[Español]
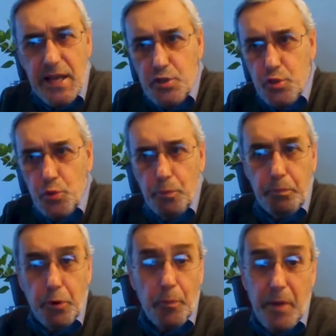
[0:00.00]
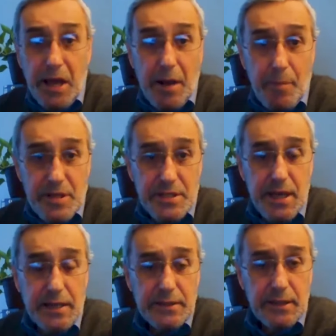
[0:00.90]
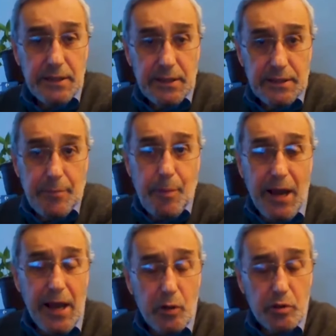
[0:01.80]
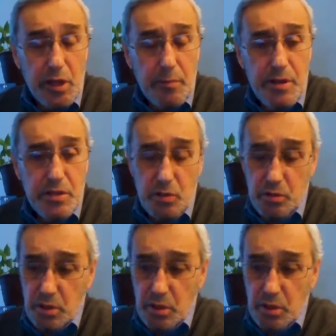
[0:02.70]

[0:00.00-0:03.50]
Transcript: a su propia capacidad de pagar los servicios.